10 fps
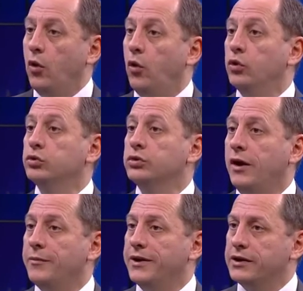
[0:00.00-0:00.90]
Oldu da
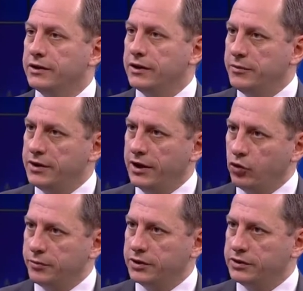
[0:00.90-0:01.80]
Amerika'da bir
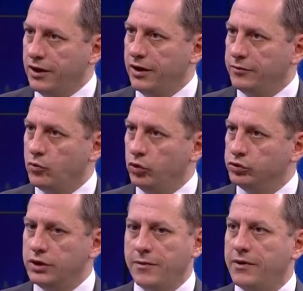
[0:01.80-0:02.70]
ekonomik daralma
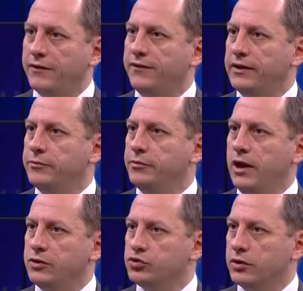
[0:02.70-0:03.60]
olduğunda hemen FED
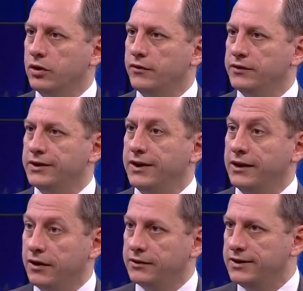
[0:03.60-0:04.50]
bilanço tarafında
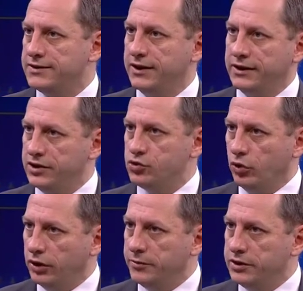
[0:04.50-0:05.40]
tekrar destekleyici
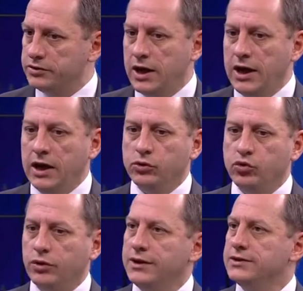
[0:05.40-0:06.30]
olabilir.
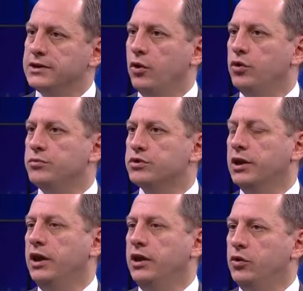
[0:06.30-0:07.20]
Dolayısıyla
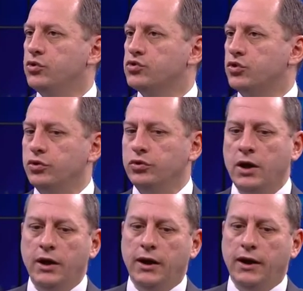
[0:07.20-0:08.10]
önümüzdeki 2-3 gün
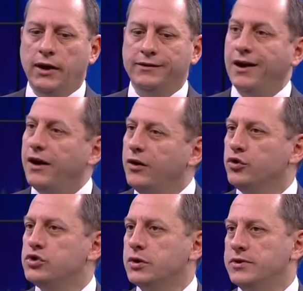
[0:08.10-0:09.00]
e, daha
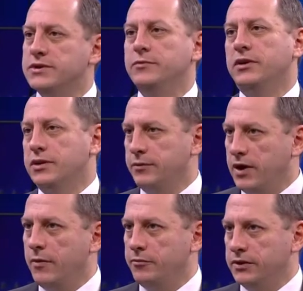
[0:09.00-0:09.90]
önce bizim yatırım
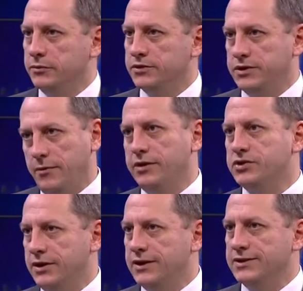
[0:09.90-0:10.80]
yapmadığımız
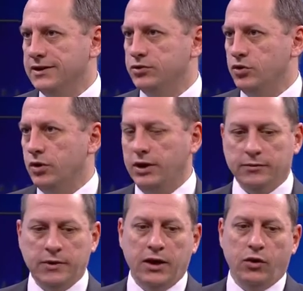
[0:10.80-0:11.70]
yabancı nezdinde
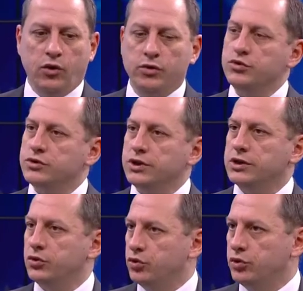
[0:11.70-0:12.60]
söyleyelim. Önümüzde
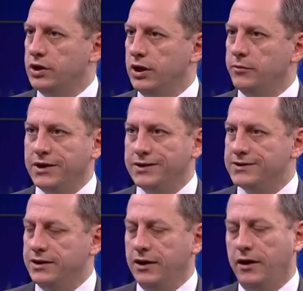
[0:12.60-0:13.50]
işte Türkiye,
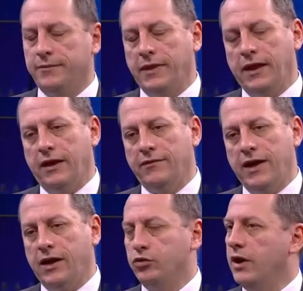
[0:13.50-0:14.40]
Brezilya e,
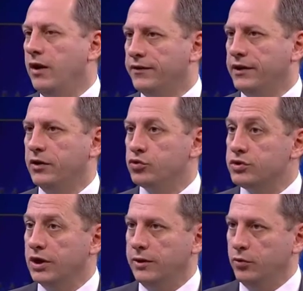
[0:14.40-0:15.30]
veya Güney Afrika,
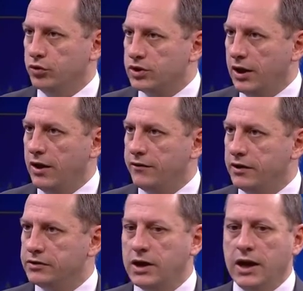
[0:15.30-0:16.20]
Rusya gibi ülkeler
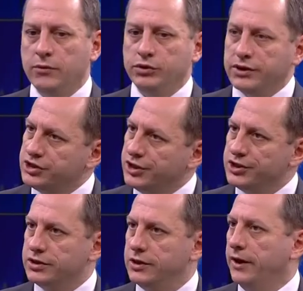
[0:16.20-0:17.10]
var. Bunların
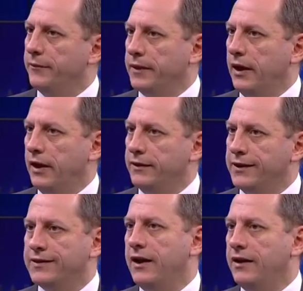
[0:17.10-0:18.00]
çeşitli e,
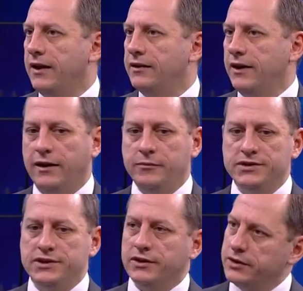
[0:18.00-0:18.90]
nedenlerle
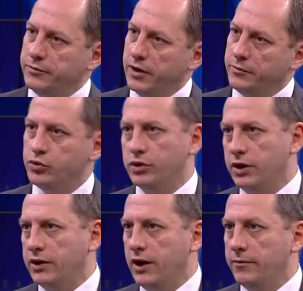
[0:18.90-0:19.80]
biz yatırım yapıyorduk
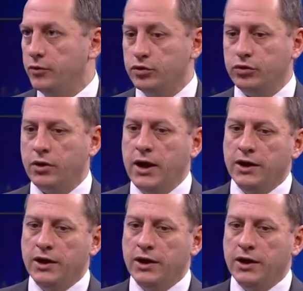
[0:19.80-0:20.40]
ya da yapmıyorduk.